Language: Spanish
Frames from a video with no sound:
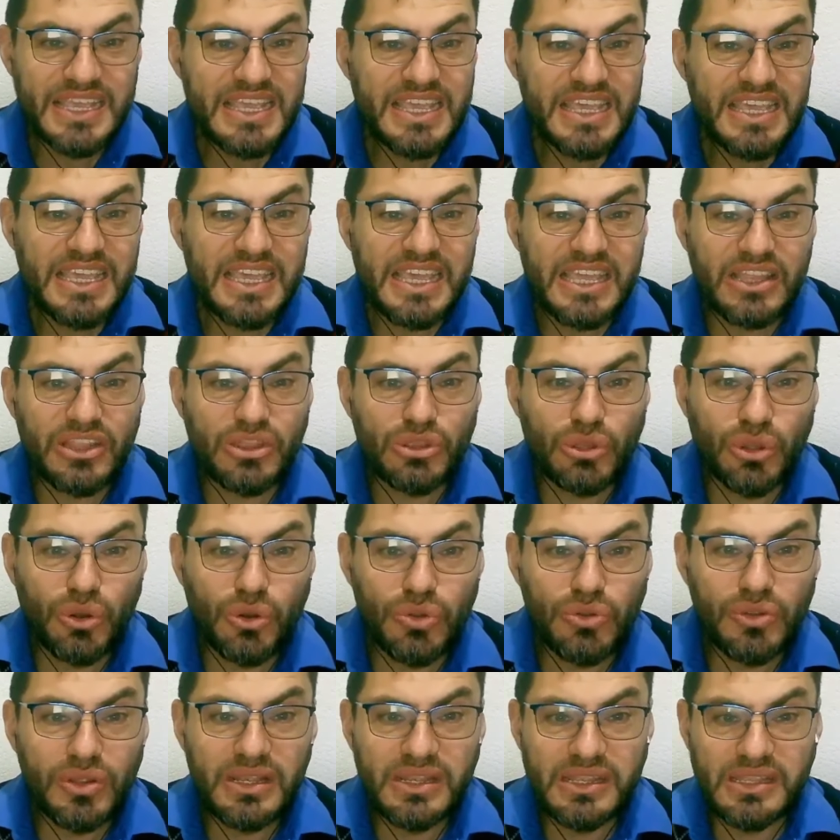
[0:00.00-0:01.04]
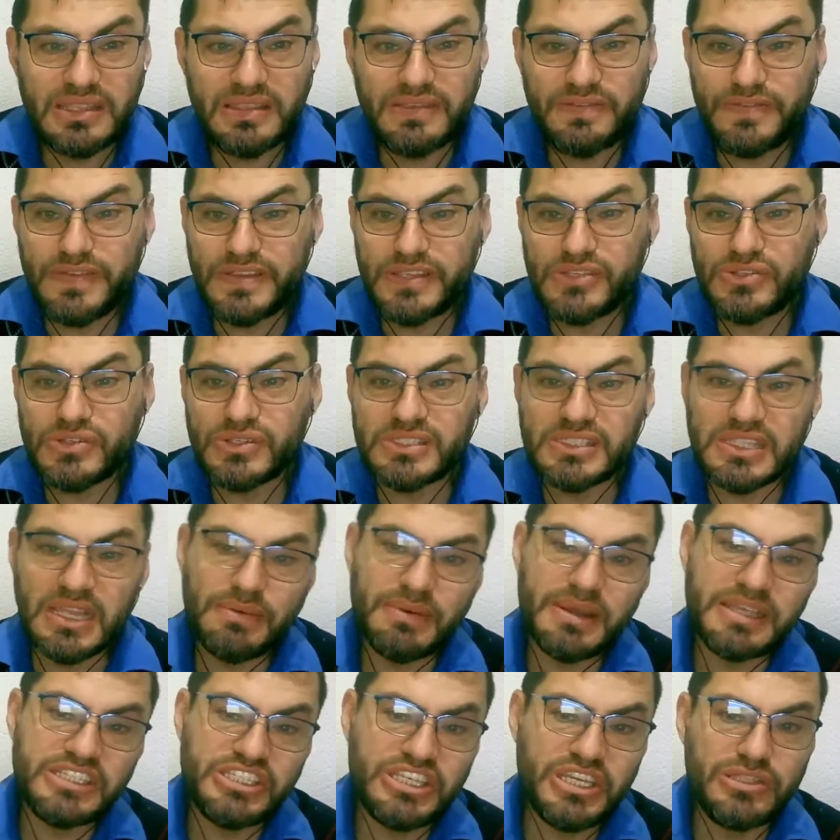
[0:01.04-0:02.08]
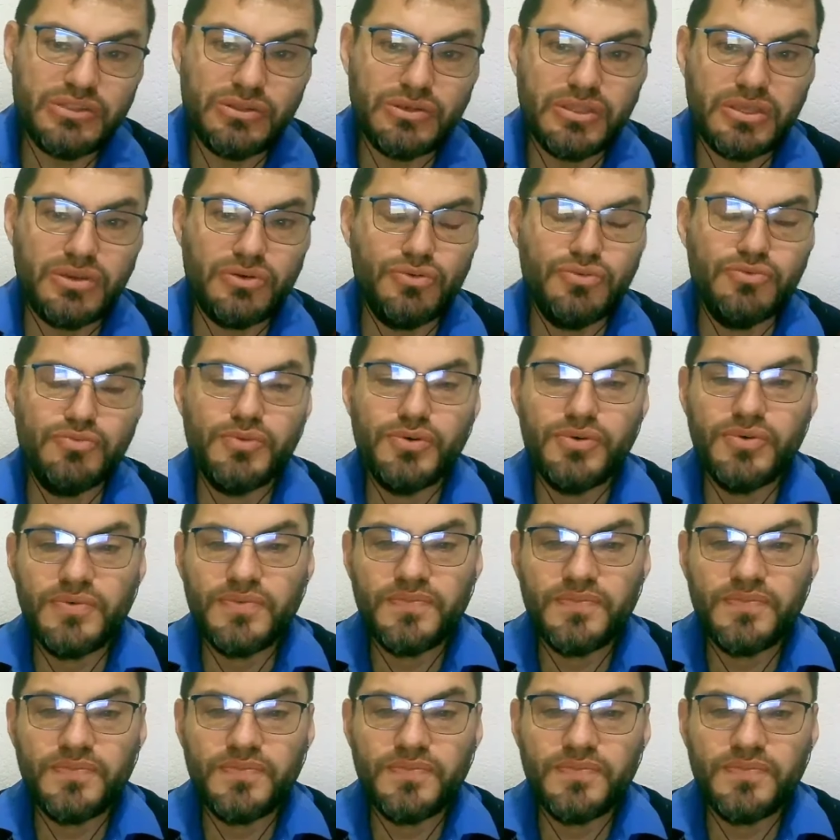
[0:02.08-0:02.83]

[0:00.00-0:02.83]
y todo el edificio estaba lleno de humo.